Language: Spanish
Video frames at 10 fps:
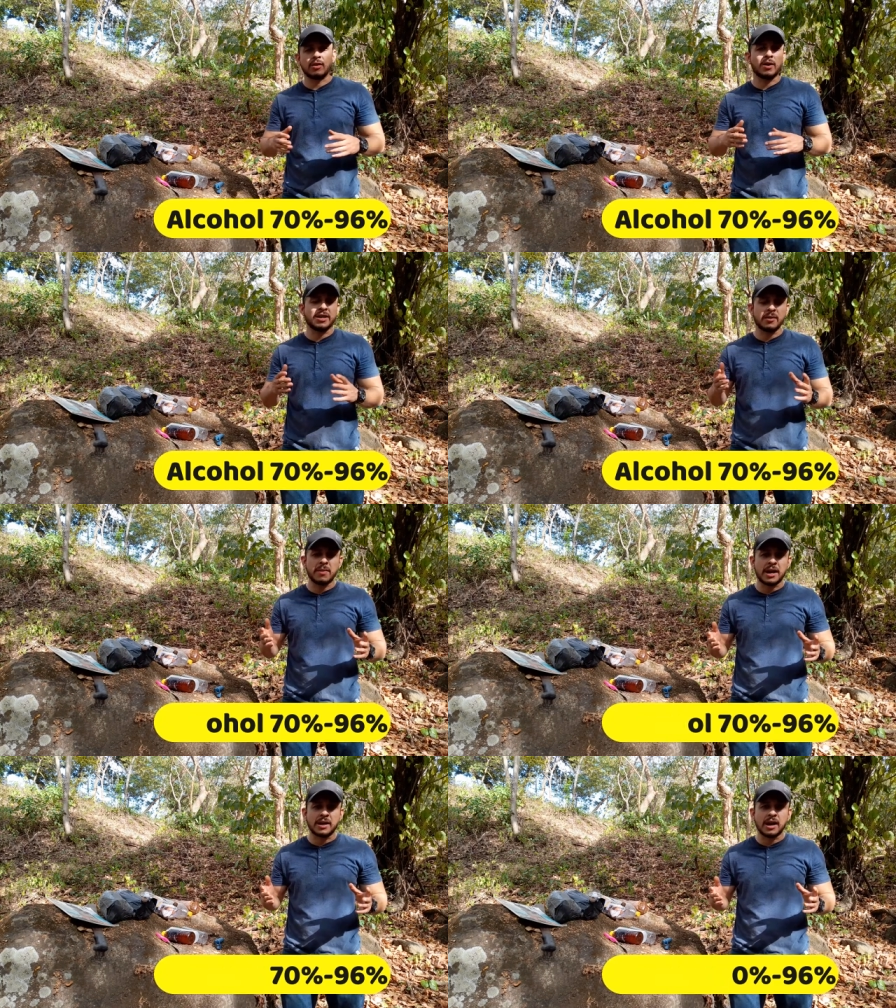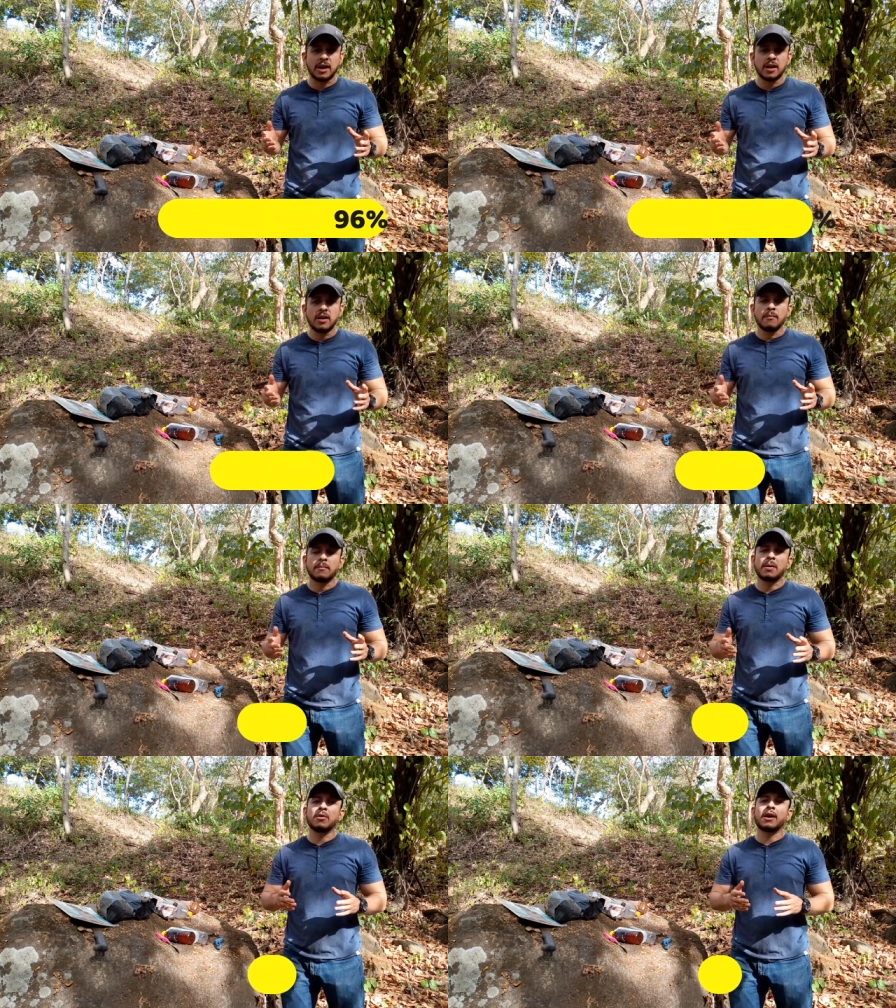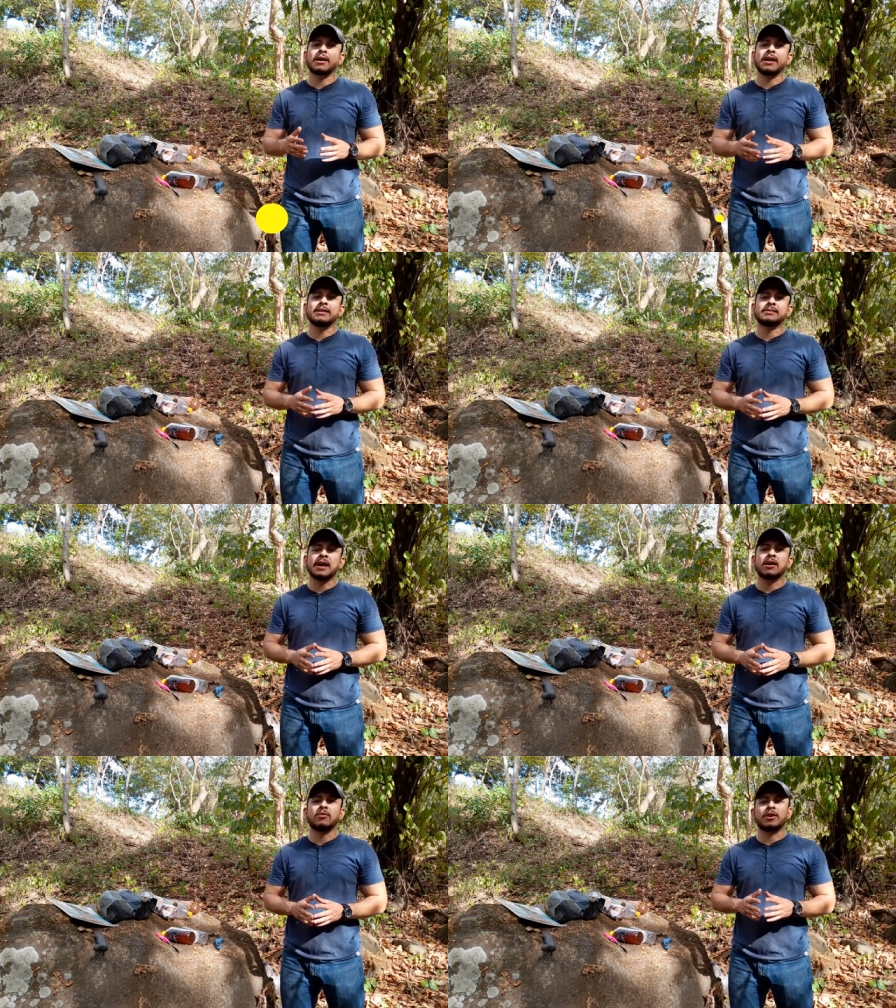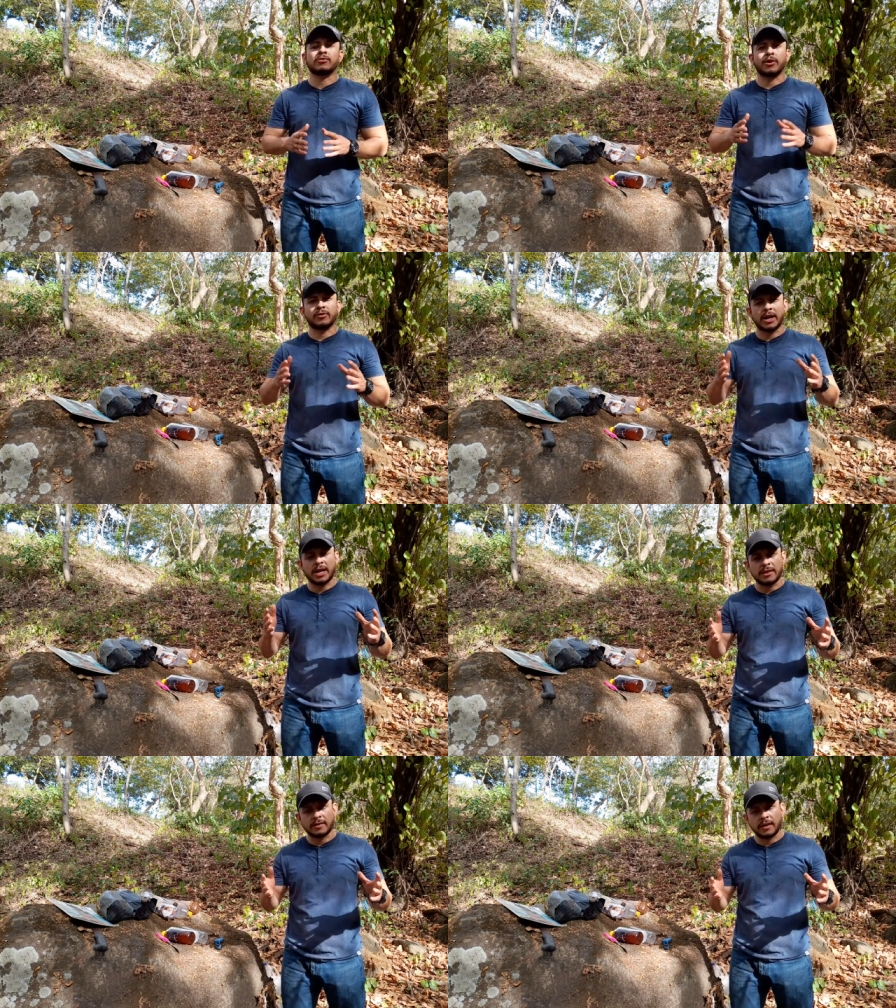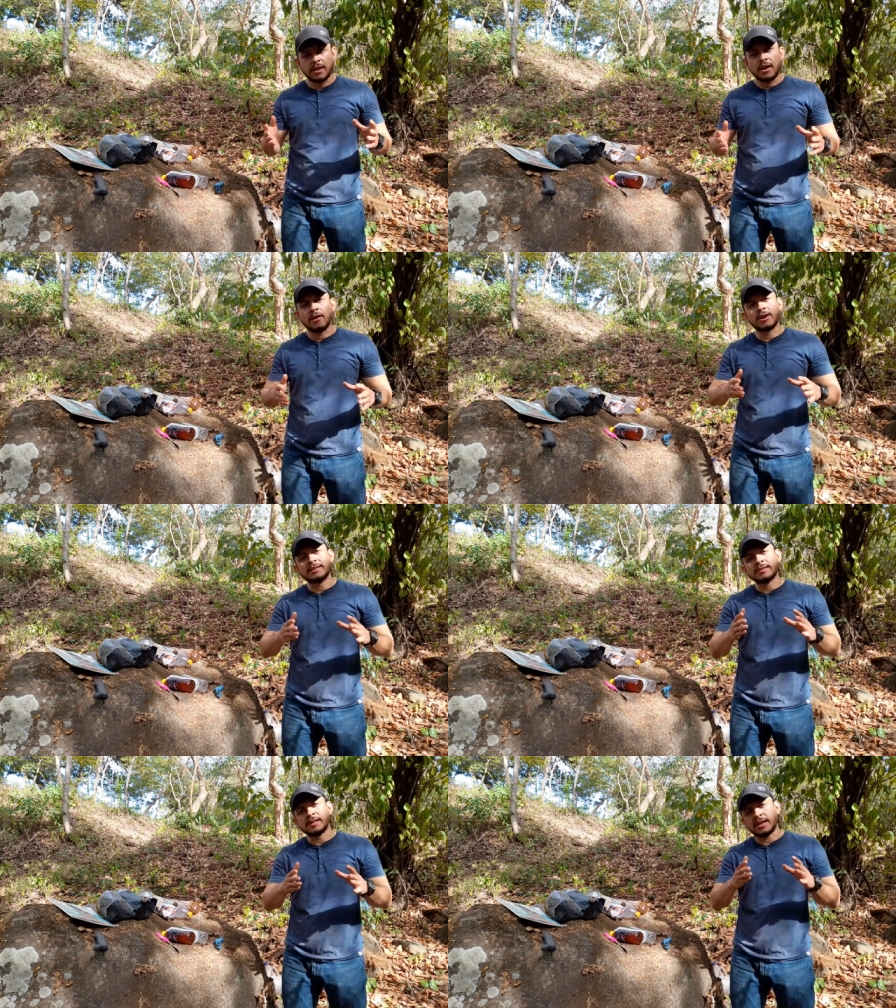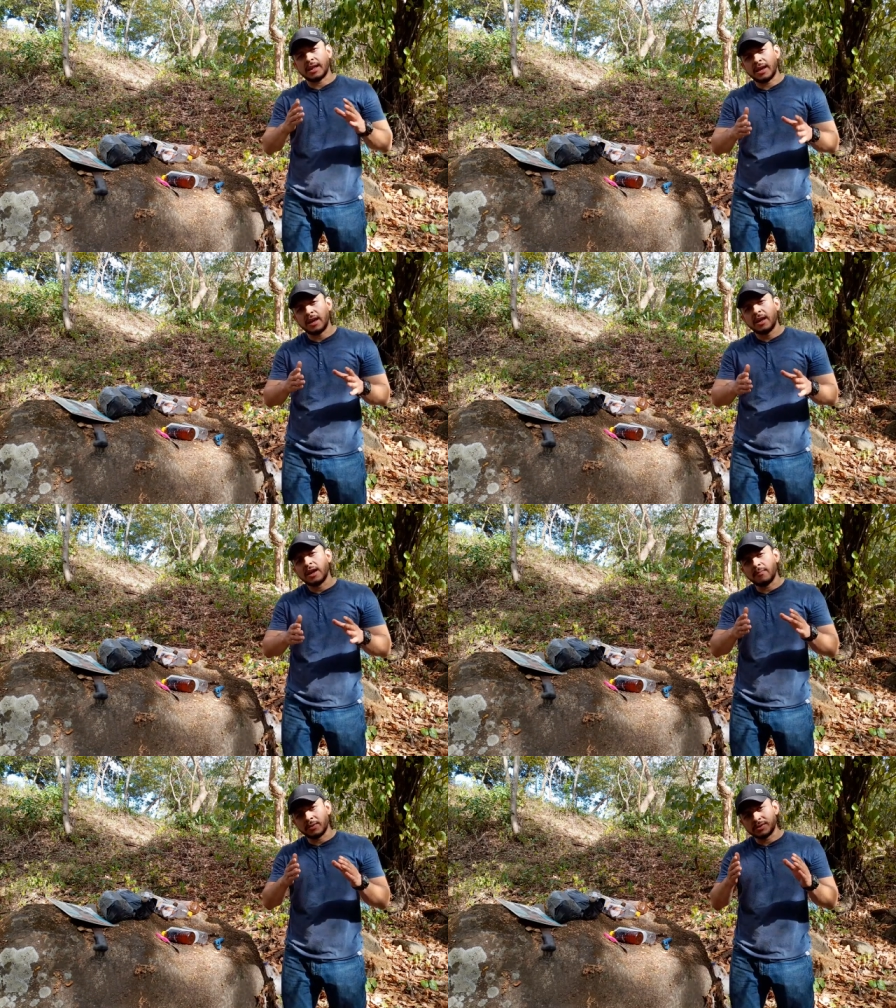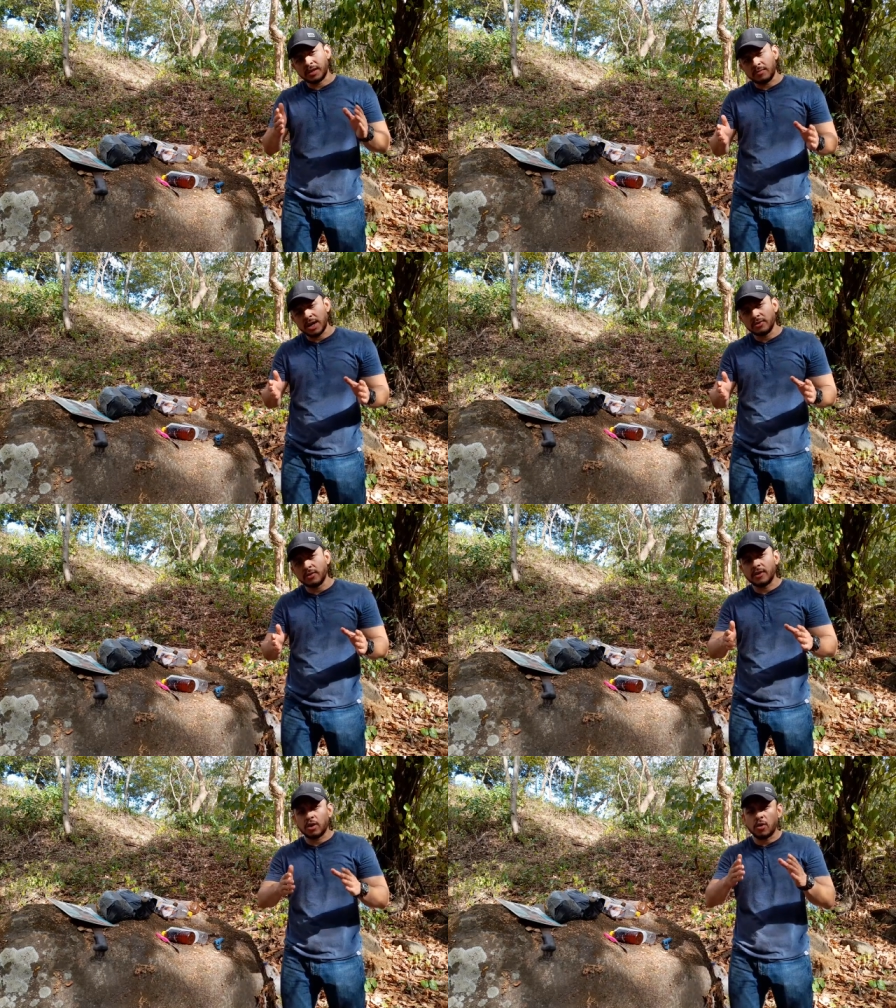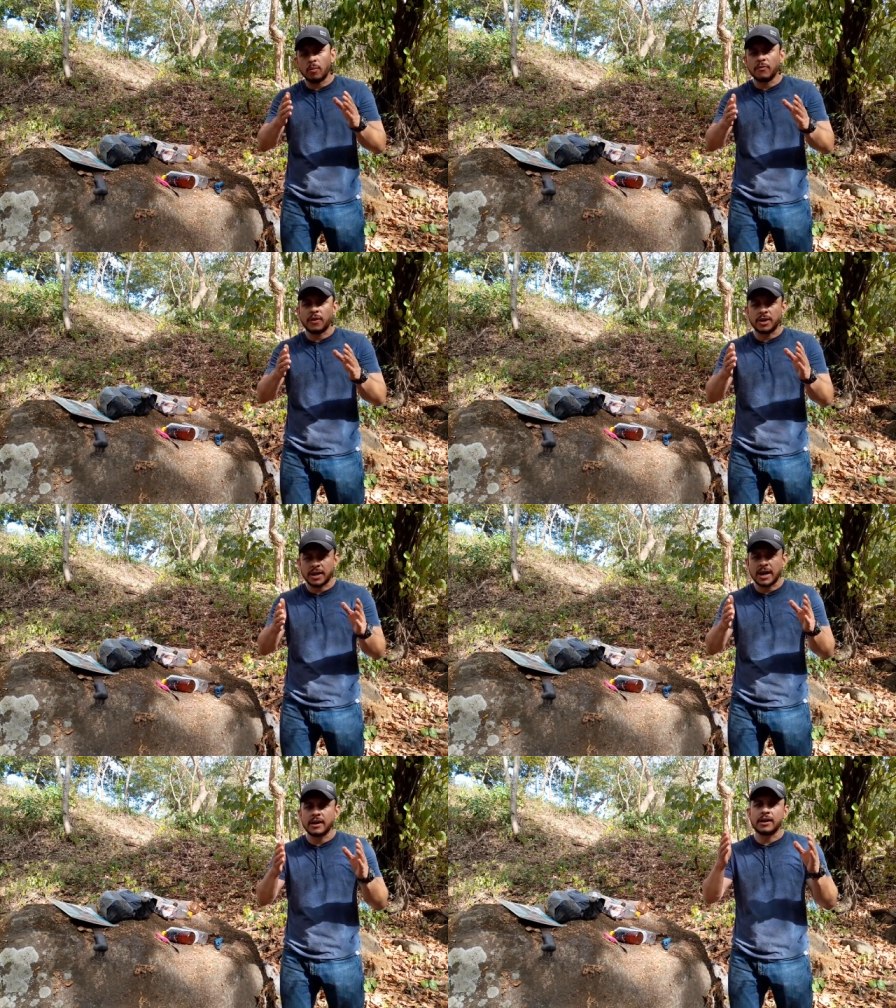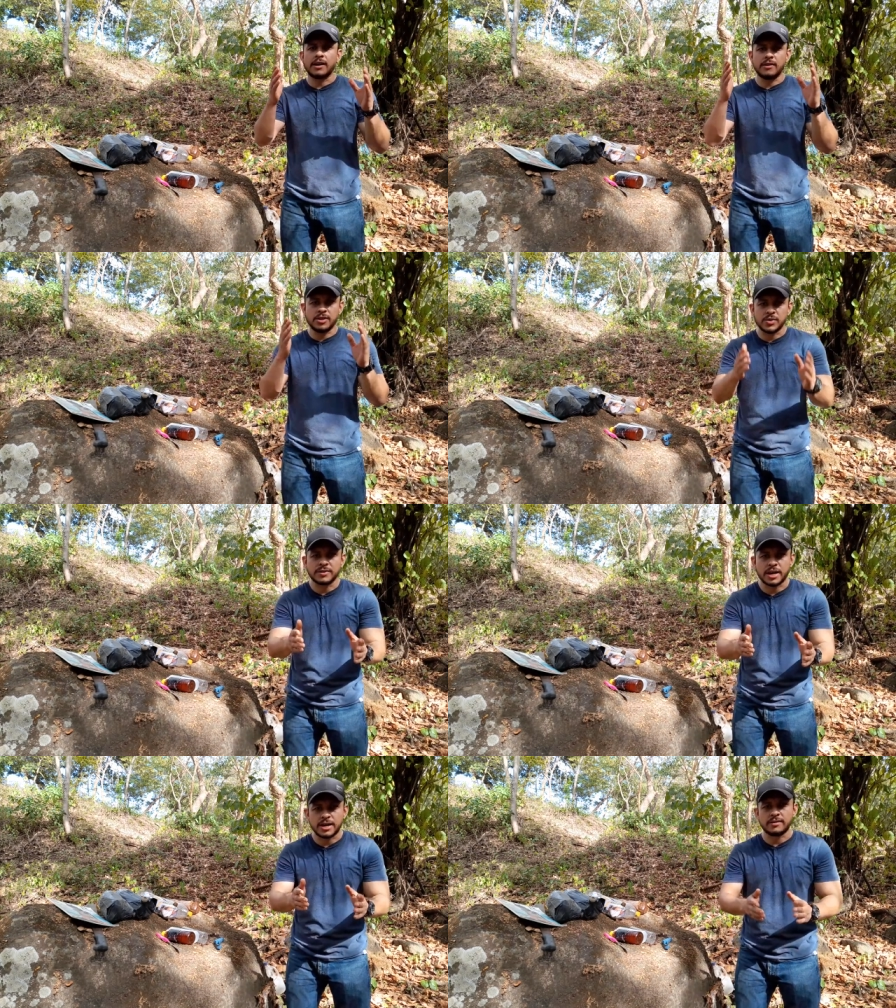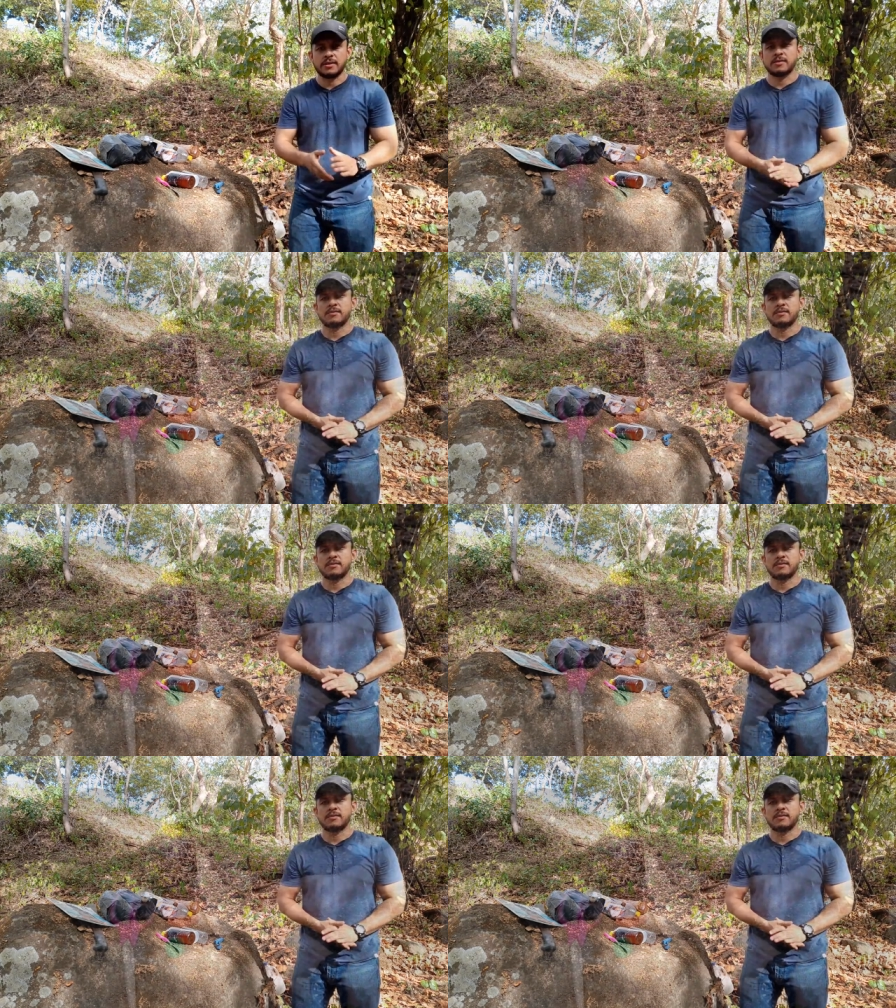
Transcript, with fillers: de cualquier marca, vamos a realizar nuestro atrayente. Ahora te enseñaré el procedimiento de cómo fabricar dicho atrayente.